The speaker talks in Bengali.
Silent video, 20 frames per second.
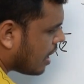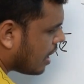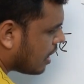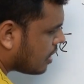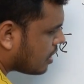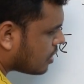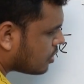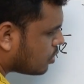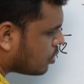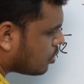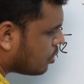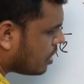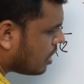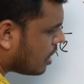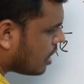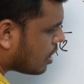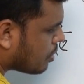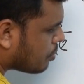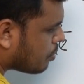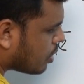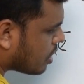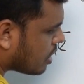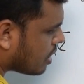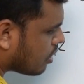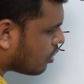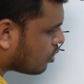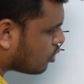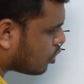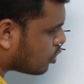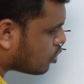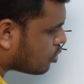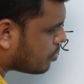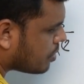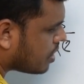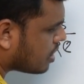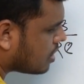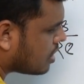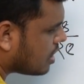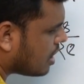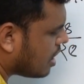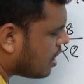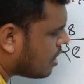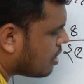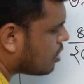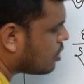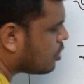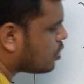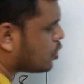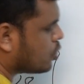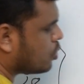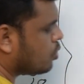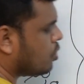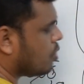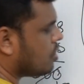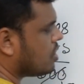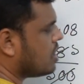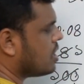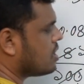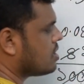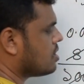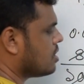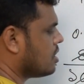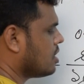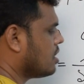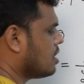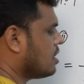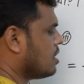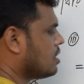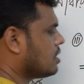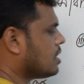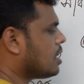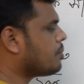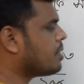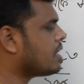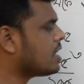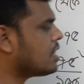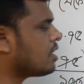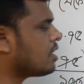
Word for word: এক দুই এরপরে দেখো দশমিক দিয়ে শূন্য দিয়েছি তার মানে